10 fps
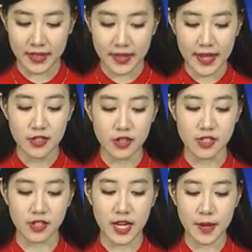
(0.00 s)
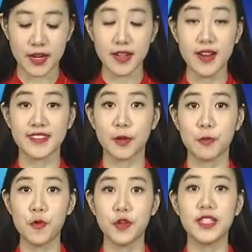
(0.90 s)
ảnh hưởng trực tiếp đến đời sống
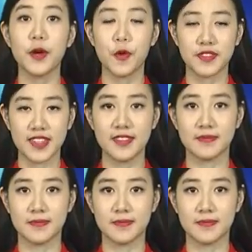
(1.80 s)
của nhiều hộ dân.